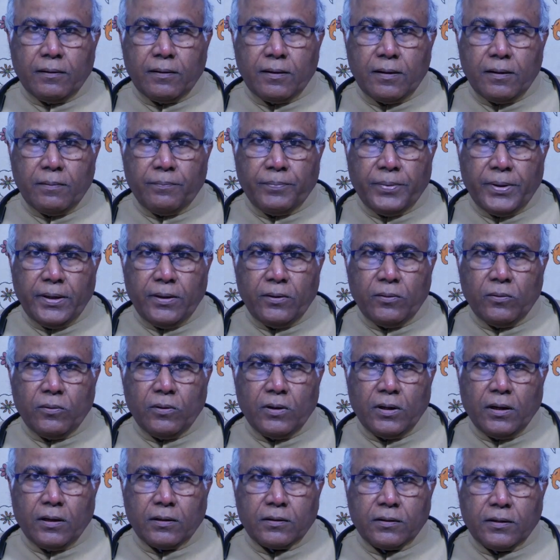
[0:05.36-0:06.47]
నా పేరు
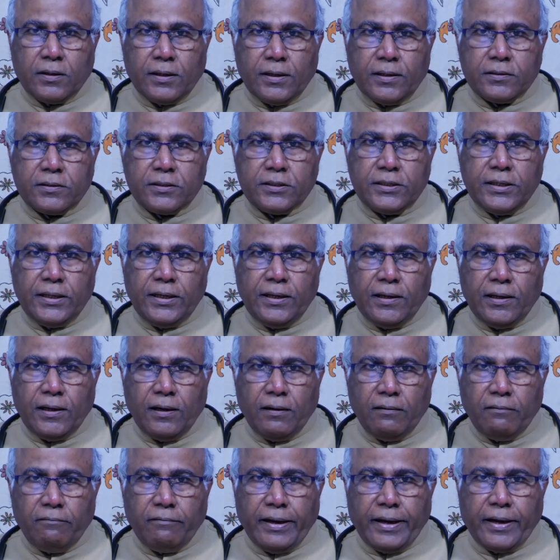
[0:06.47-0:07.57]
డాక్టర్
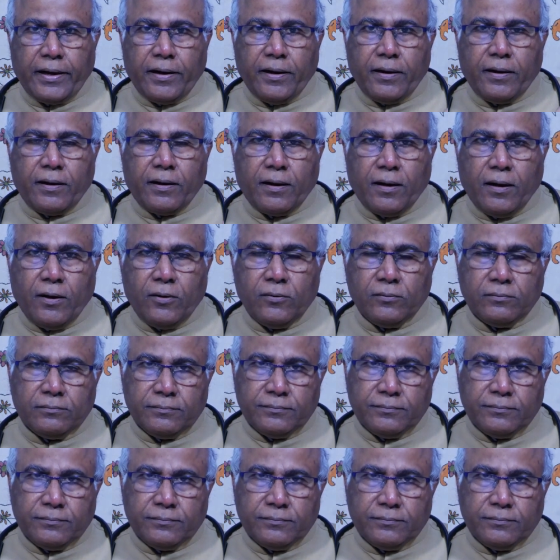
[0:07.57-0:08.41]
సిఎల్ వెంకట్రావు